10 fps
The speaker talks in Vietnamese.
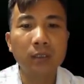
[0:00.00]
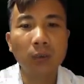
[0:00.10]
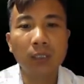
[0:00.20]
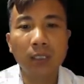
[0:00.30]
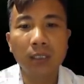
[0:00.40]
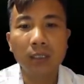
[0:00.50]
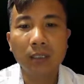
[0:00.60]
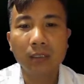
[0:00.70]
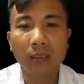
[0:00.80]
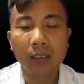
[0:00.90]
trong khi
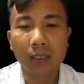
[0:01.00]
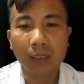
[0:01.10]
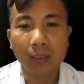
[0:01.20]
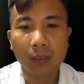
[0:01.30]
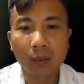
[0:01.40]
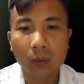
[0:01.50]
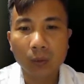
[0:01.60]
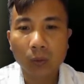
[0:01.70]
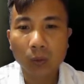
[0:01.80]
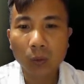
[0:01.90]
chỉ cần là
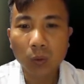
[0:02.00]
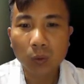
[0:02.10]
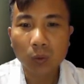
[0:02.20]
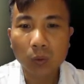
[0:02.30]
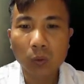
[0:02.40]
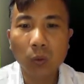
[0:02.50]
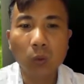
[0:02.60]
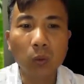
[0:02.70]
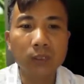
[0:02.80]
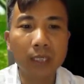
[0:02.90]
đun đu
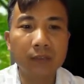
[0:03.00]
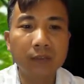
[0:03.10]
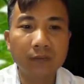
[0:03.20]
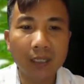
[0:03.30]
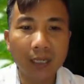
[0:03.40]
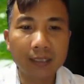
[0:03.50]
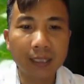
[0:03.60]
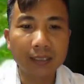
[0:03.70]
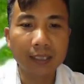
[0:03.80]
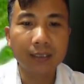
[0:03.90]
đủ xanh với lá
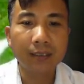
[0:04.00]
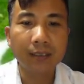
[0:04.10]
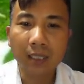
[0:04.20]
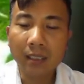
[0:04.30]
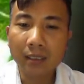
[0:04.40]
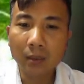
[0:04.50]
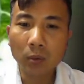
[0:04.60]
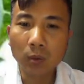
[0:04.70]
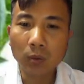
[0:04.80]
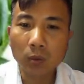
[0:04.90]
trà xanh lấy nước
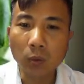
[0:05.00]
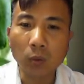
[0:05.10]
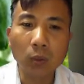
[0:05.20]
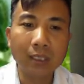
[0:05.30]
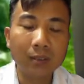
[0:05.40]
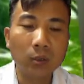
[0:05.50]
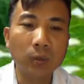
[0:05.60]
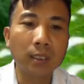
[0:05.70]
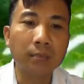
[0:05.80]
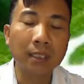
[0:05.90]
uống cũng có tác
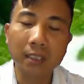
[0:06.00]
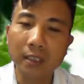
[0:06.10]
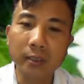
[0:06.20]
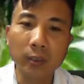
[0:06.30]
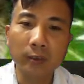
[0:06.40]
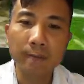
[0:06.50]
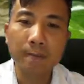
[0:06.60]
dụng là bất ngờ rồi.